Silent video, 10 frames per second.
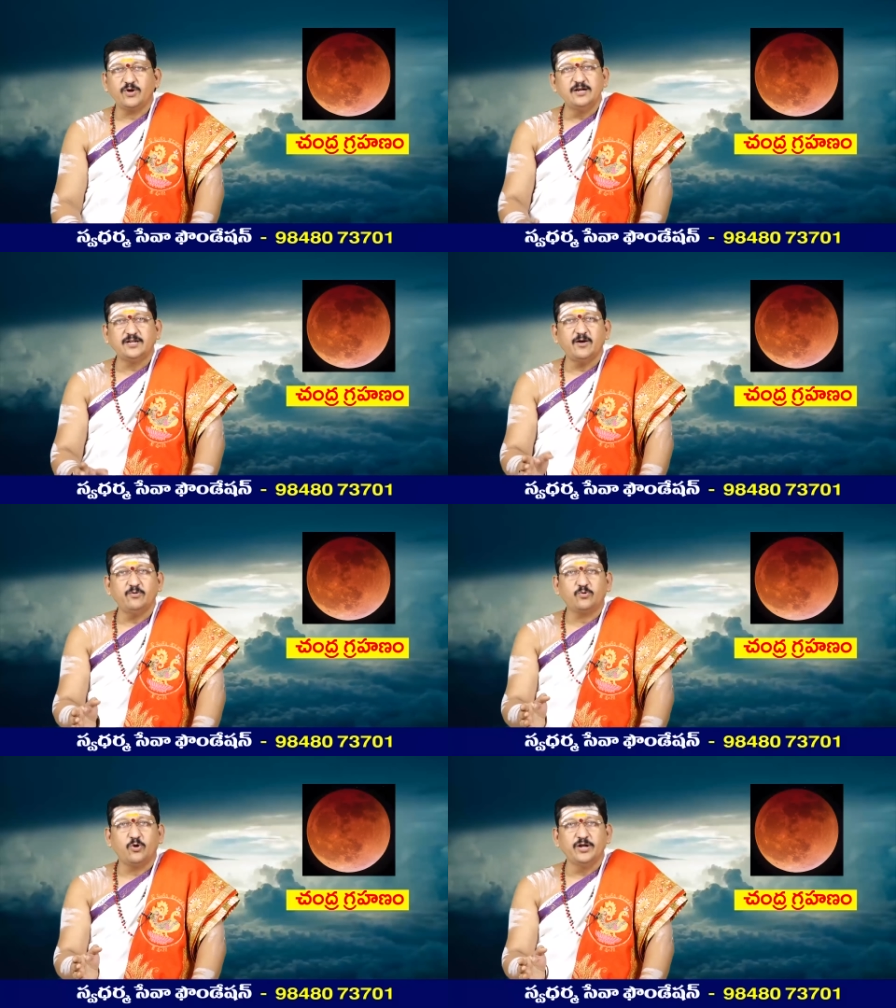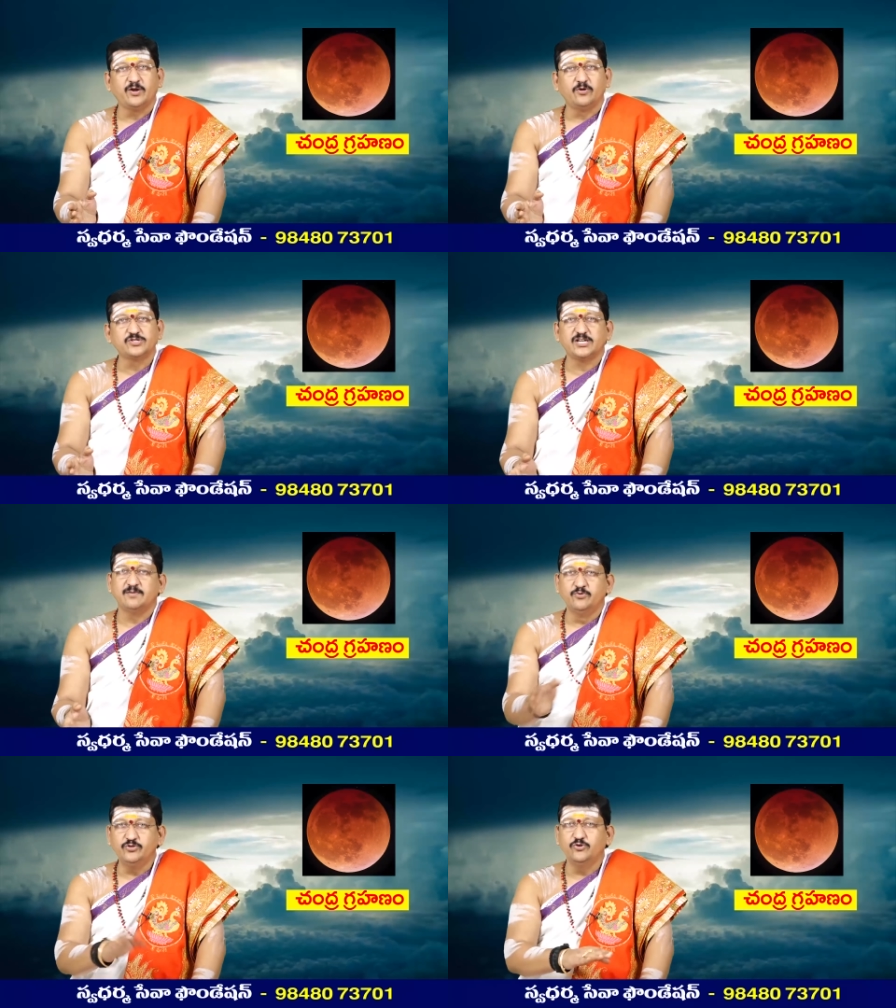కంటే కొన్ని రోజుల
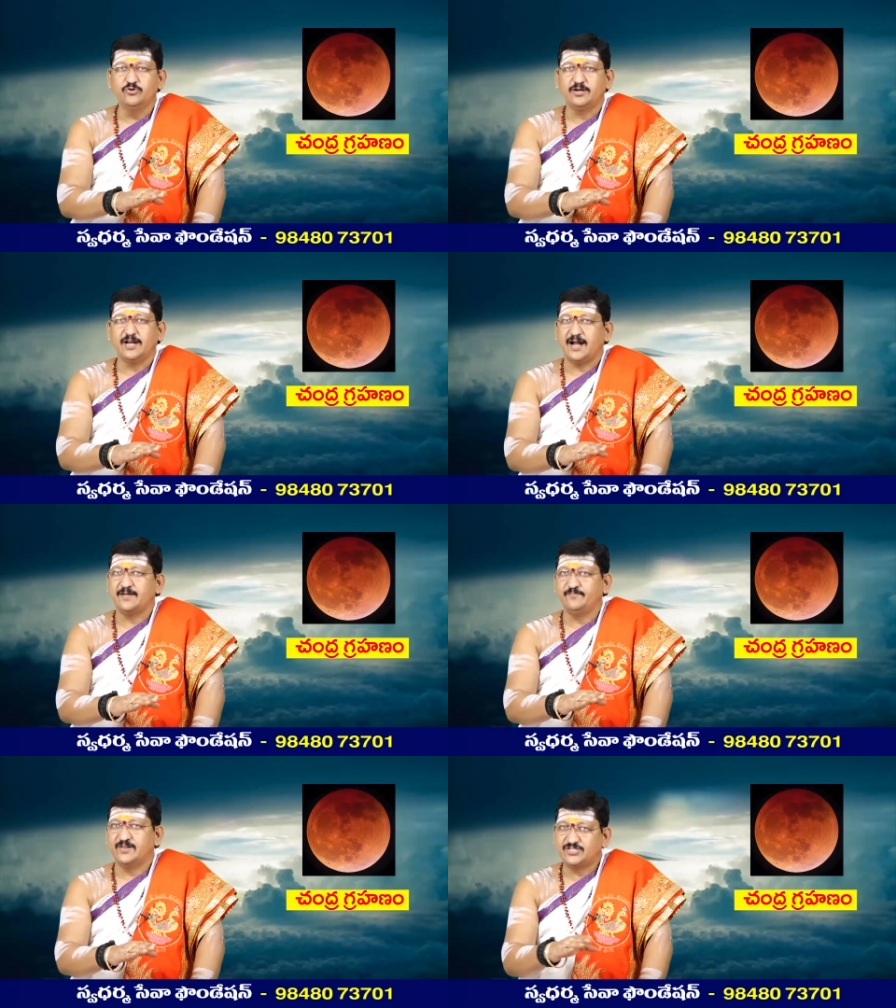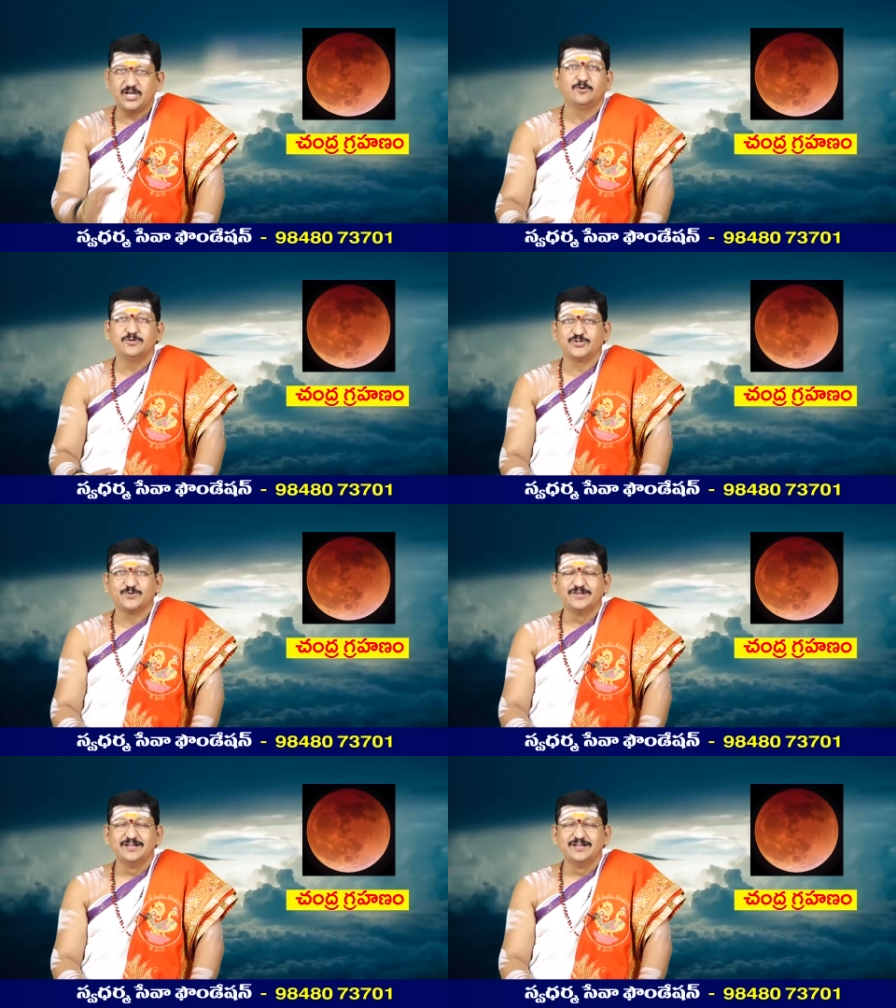ముందు గ్రహణం వచ్చే రోజు